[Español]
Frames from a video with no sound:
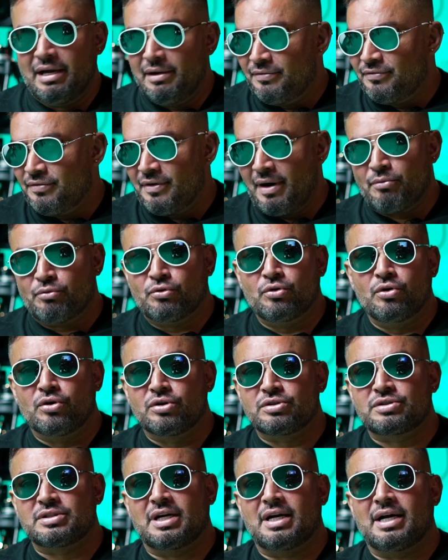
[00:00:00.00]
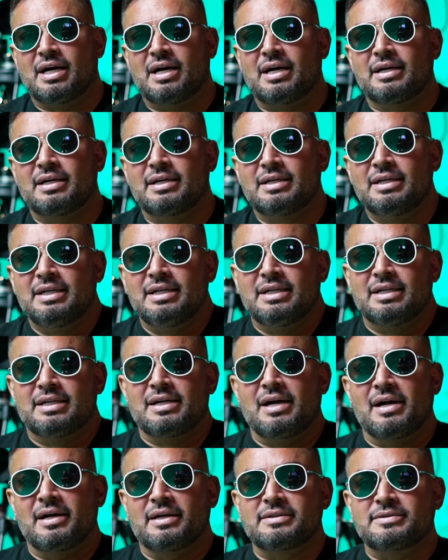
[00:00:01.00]
es fabulosa la... Yo soy,
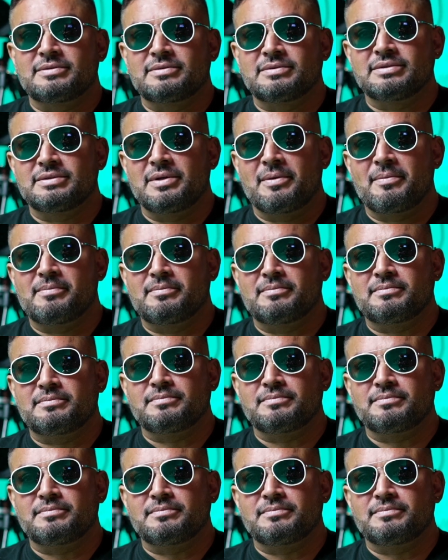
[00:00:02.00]
yo de los que